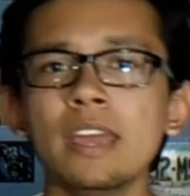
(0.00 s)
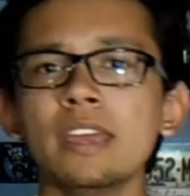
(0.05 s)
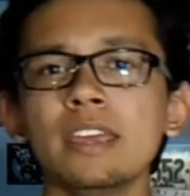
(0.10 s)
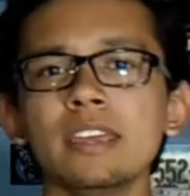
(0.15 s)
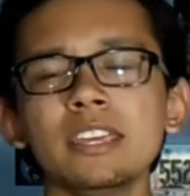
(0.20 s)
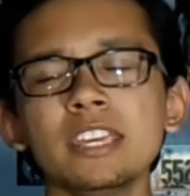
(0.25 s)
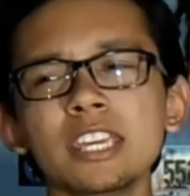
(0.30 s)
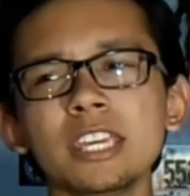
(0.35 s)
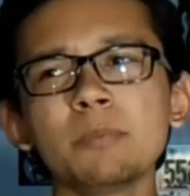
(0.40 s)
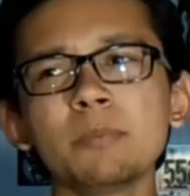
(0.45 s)

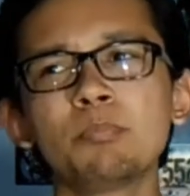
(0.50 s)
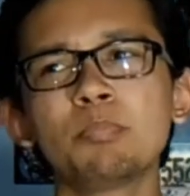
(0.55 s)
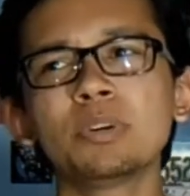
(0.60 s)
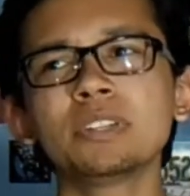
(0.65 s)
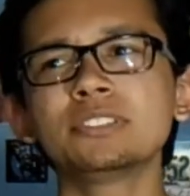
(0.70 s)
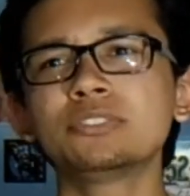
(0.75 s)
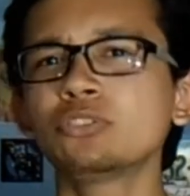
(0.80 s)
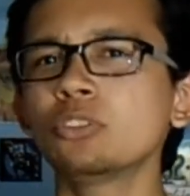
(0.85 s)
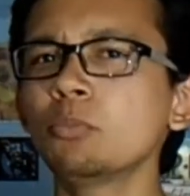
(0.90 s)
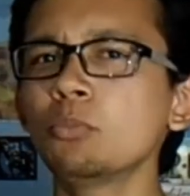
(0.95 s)
Y
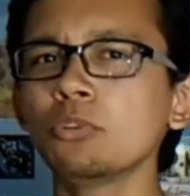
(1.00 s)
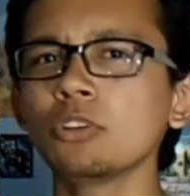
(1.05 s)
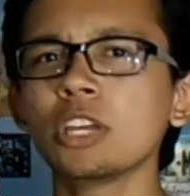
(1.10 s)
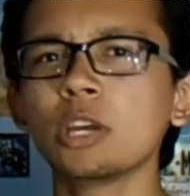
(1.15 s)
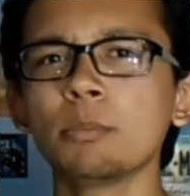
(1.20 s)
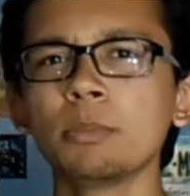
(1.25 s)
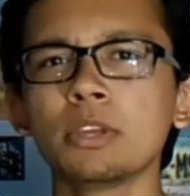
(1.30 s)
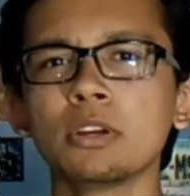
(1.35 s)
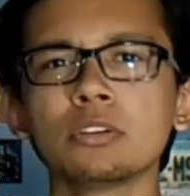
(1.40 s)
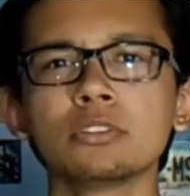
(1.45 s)
pues son muy
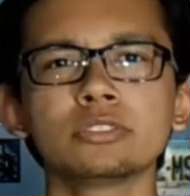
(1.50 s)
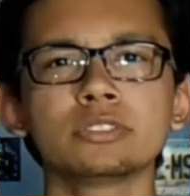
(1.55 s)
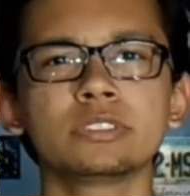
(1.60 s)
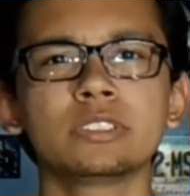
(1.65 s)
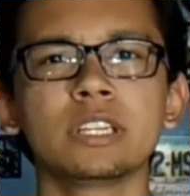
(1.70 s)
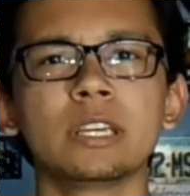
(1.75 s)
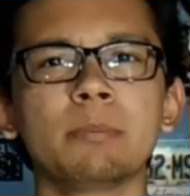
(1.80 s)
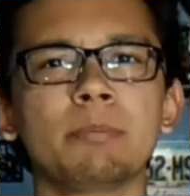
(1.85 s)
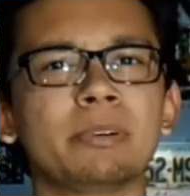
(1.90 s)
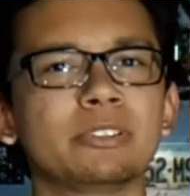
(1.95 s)
amigos
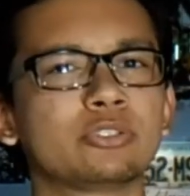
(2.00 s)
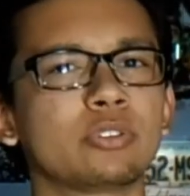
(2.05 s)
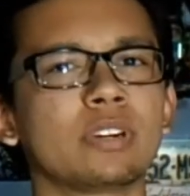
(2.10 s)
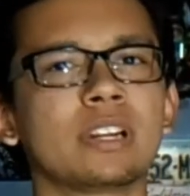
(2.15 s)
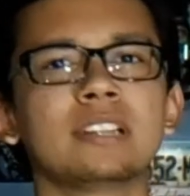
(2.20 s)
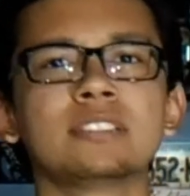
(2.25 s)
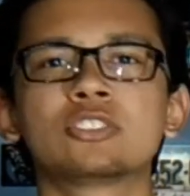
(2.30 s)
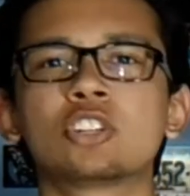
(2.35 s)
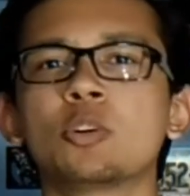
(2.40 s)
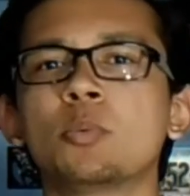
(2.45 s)
de
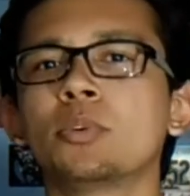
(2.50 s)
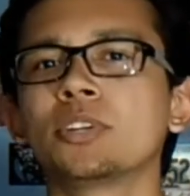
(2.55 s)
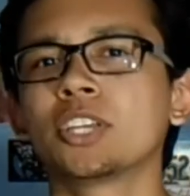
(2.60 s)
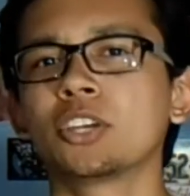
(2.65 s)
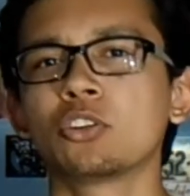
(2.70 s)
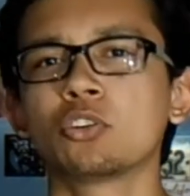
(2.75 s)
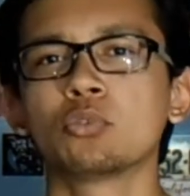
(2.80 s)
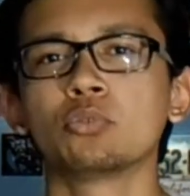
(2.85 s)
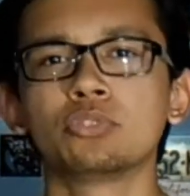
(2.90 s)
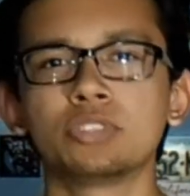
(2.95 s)
personas como
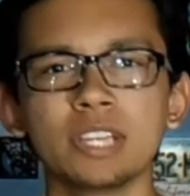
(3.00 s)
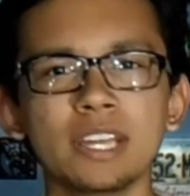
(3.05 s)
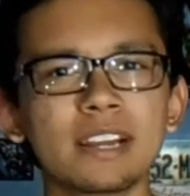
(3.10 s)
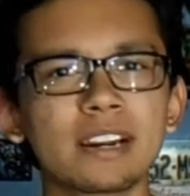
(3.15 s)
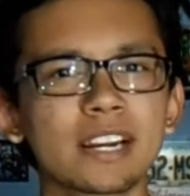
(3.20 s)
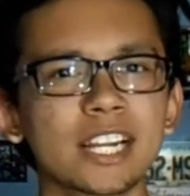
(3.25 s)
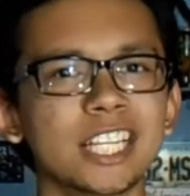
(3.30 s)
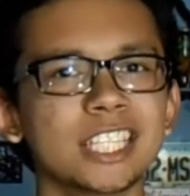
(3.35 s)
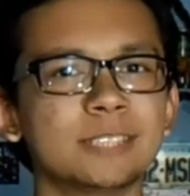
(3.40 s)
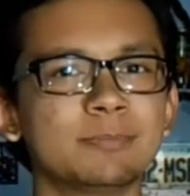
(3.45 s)
Yayo
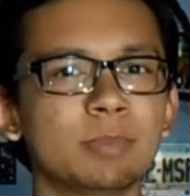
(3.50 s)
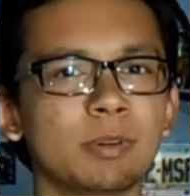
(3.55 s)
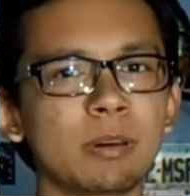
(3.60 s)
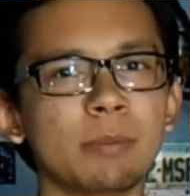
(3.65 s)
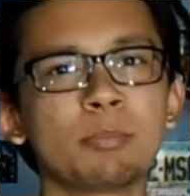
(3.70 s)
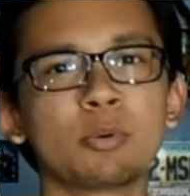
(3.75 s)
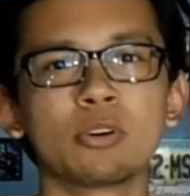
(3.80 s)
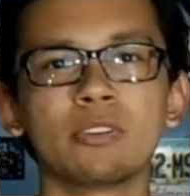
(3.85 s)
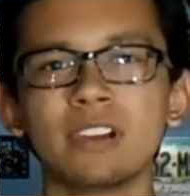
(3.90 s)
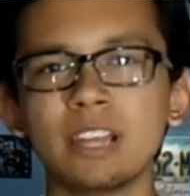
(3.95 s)
Gutiérrez, Pepe
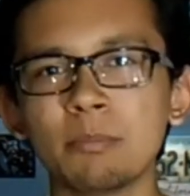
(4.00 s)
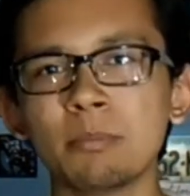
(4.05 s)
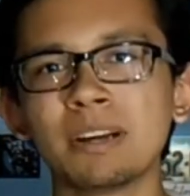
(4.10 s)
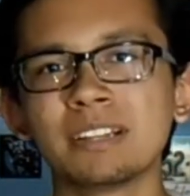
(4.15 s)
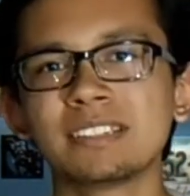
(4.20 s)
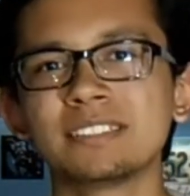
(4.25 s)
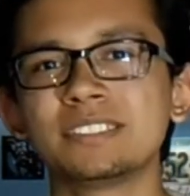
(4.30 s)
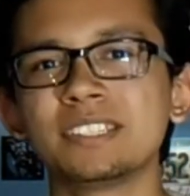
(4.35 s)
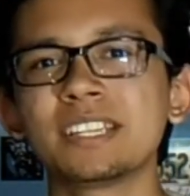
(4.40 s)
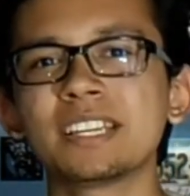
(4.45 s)
Problemas,
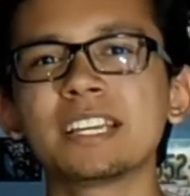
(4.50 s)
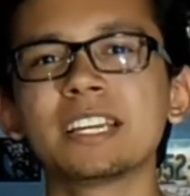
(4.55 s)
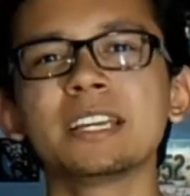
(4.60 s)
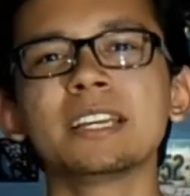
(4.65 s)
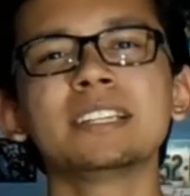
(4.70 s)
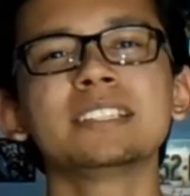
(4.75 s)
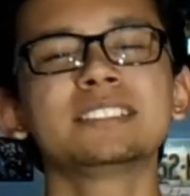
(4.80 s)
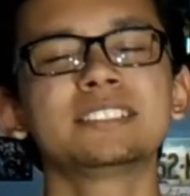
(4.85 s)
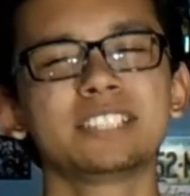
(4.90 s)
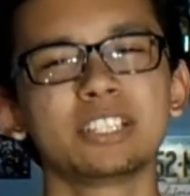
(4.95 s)
así
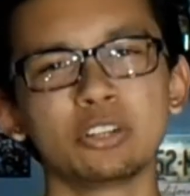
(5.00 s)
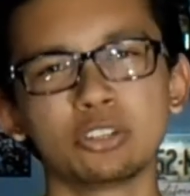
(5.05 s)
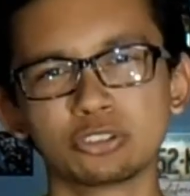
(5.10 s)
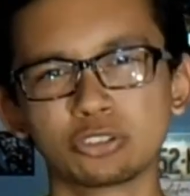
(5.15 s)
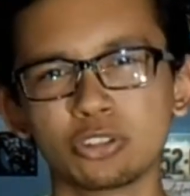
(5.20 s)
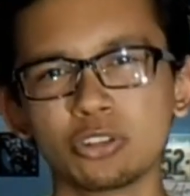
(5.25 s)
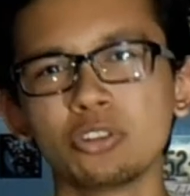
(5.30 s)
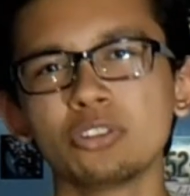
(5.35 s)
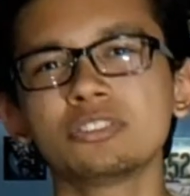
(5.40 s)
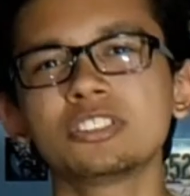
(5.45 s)
que si los
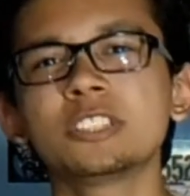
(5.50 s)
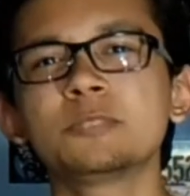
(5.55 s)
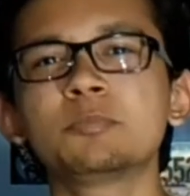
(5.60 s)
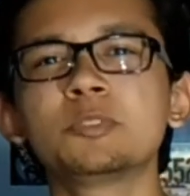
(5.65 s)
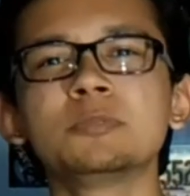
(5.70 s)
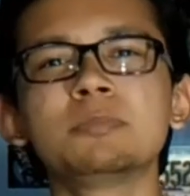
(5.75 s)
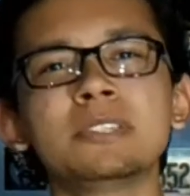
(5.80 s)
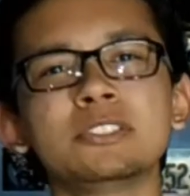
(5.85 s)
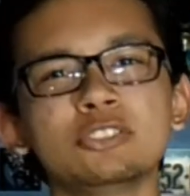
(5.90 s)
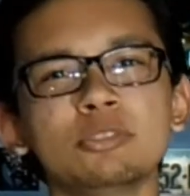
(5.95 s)
conoces, pues
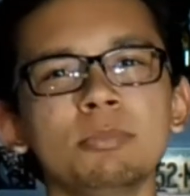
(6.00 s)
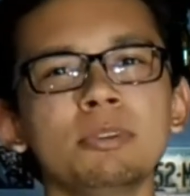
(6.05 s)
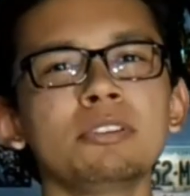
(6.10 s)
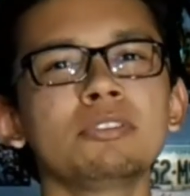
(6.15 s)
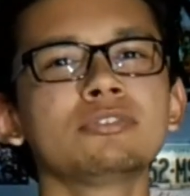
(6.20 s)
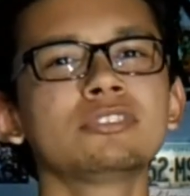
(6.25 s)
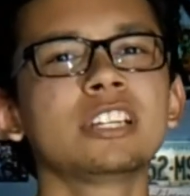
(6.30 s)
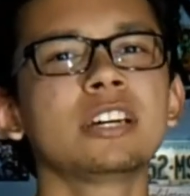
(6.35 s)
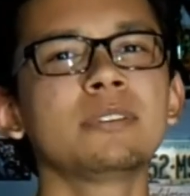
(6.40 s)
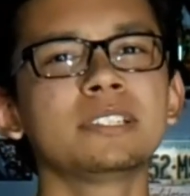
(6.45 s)
más o
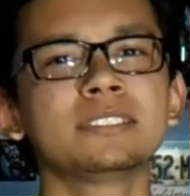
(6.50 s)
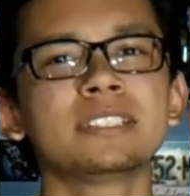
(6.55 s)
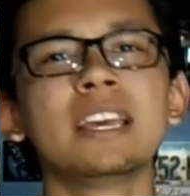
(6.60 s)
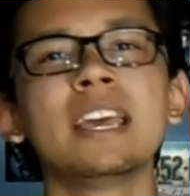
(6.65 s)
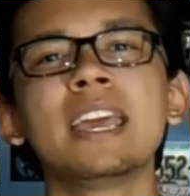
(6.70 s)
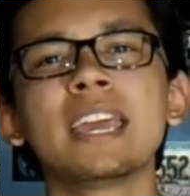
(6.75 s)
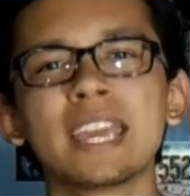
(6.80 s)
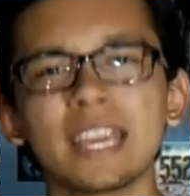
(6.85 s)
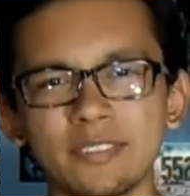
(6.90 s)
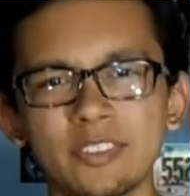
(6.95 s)
menos sabes
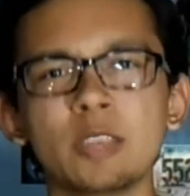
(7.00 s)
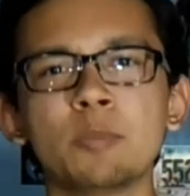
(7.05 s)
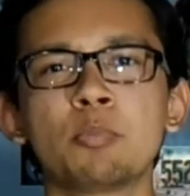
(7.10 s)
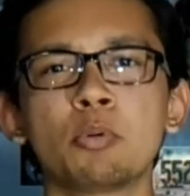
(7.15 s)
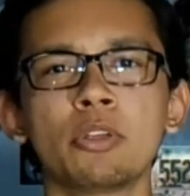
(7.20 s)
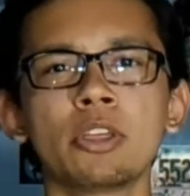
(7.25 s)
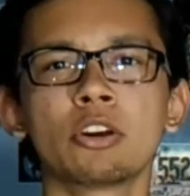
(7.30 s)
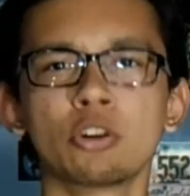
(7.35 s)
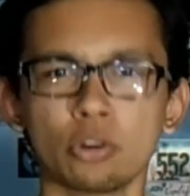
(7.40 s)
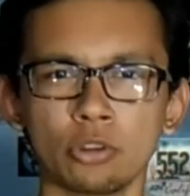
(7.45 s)
qué
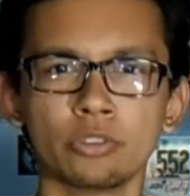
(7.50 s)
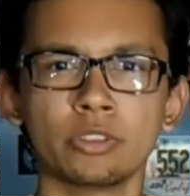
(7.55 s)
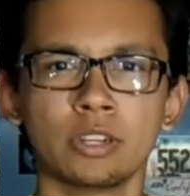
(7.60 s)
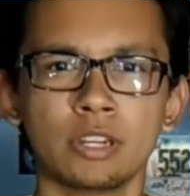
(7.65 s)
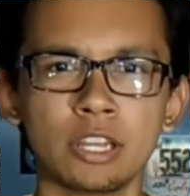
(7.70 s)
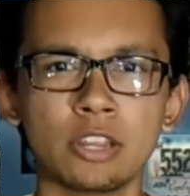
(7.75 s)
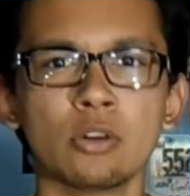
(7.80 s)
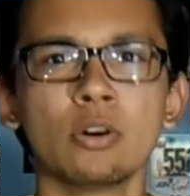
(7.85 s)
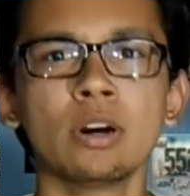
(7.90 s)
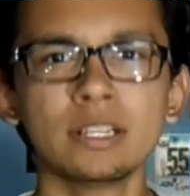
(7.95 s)
tipo de
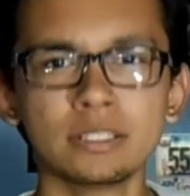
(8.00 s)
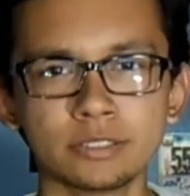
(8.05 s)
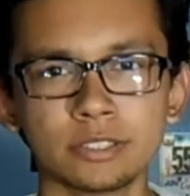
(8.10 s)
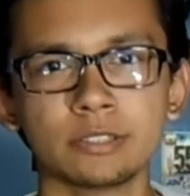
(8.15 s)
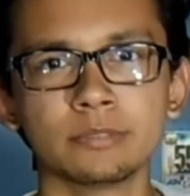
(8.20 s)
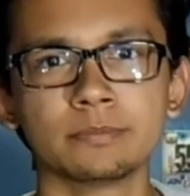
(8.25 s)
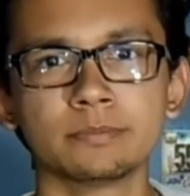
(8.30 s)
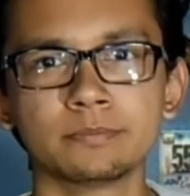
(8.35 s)
contenido hacen.